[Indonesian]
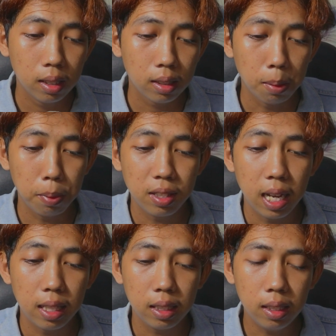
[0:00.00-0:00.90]
Sampai
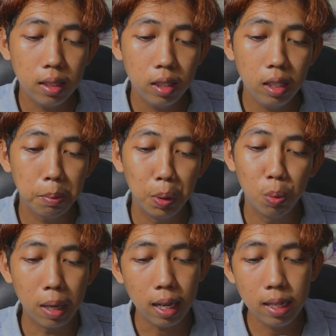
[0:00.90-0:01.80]
saat ini sih
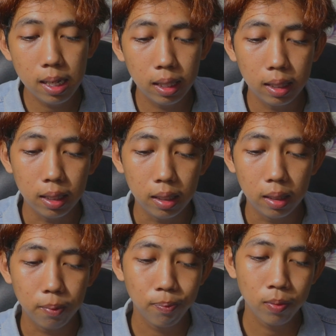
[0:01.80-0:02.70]
belum ada
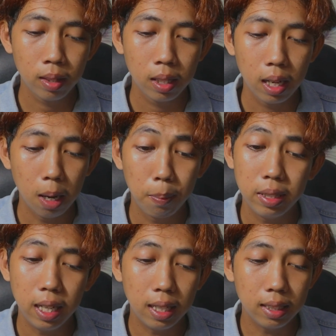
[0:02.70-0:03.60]
katanya.
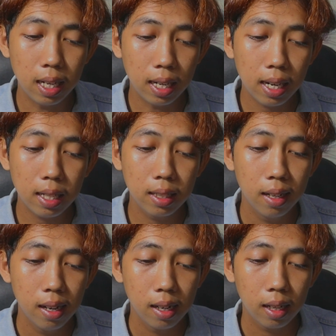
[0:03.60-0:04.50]
Apa jangan-jangan
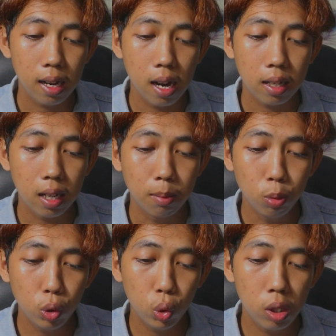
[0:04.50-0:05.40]

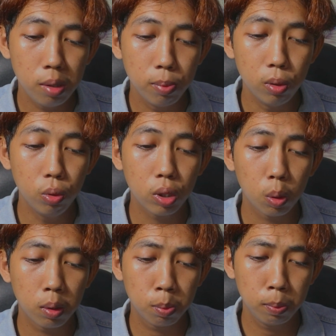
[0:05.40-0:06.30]
kamu sudah dibunuh
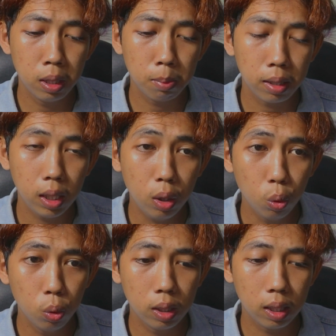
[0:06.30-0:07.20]
sama Spider-Man
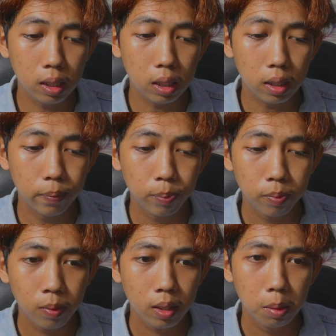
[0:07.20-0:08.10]
itu katanya.
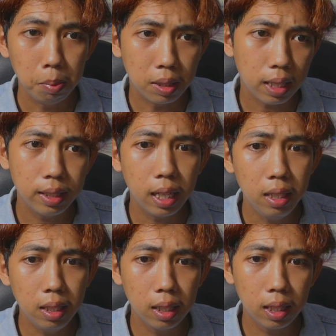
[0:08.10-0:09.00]
Bisa
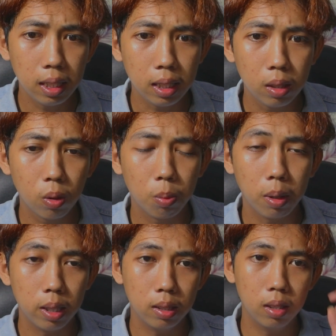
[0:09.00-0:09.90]
jadi kata Nick. Oh
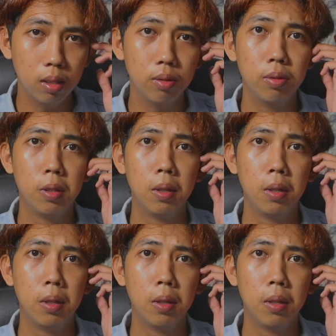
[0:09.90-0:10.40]
my love.